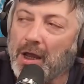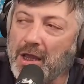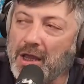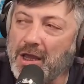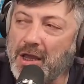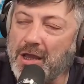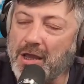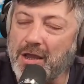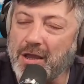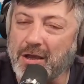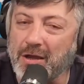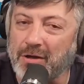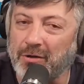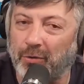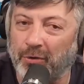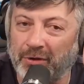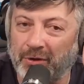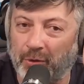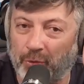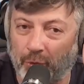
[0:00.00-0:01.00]
И
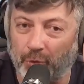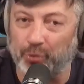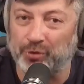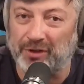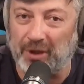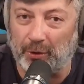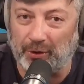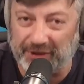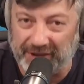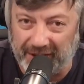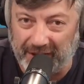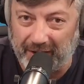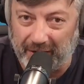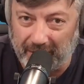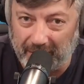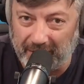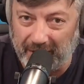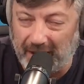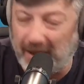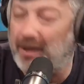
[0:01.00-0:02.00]
он, он узнал, где,
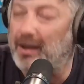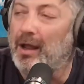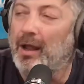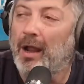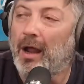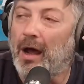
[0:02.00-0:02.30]
да.